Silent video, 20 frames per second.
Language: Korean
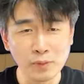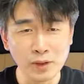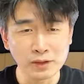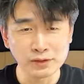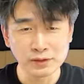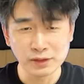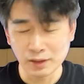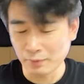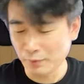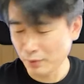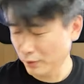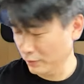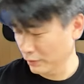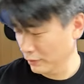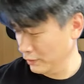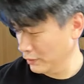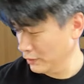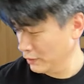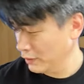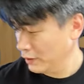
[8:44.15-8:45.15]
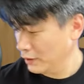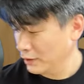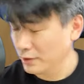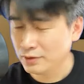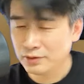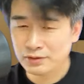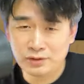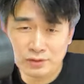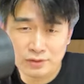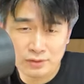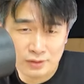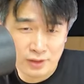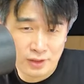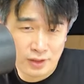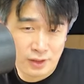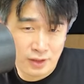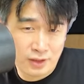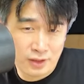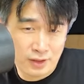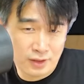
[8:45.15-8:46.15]
의하면
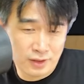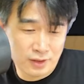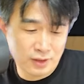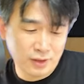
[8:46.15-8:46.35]
저렇게